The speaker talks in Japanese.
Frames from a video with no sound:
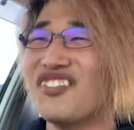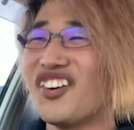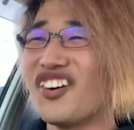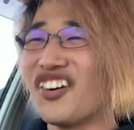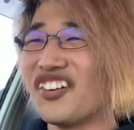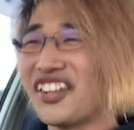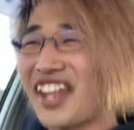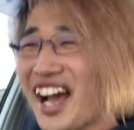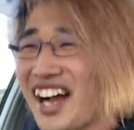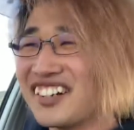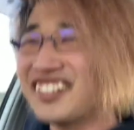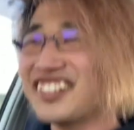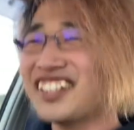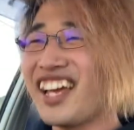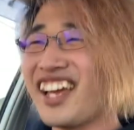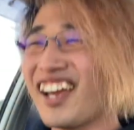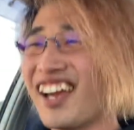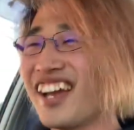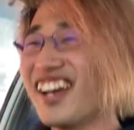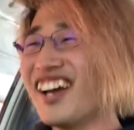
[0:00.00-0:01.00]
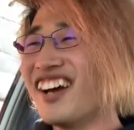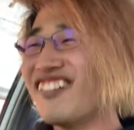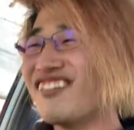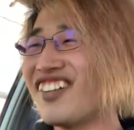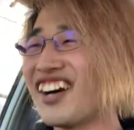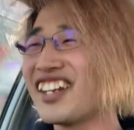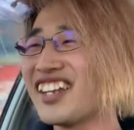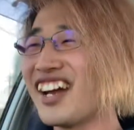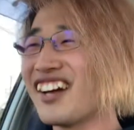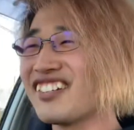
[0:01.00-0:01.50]
もうなくて
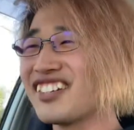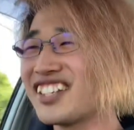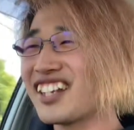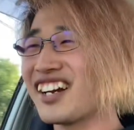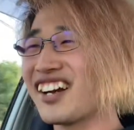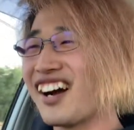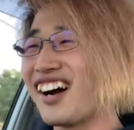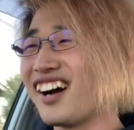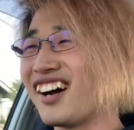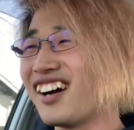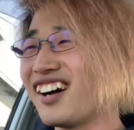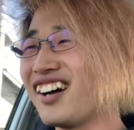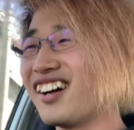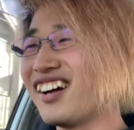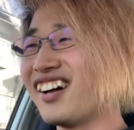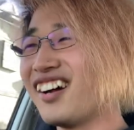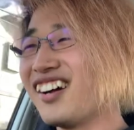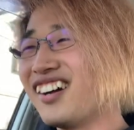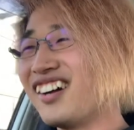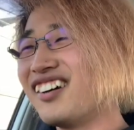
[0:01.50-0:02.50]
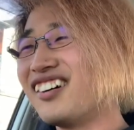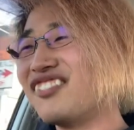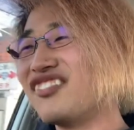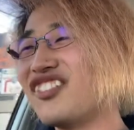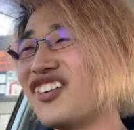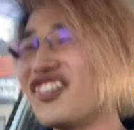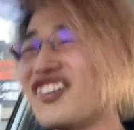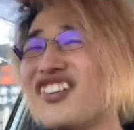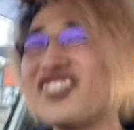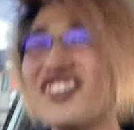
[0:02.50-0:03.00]
マニュアル車が
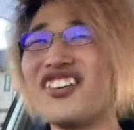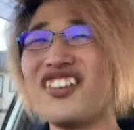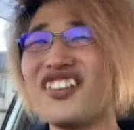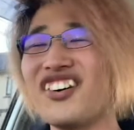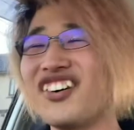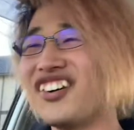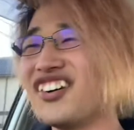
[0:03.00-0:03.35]
も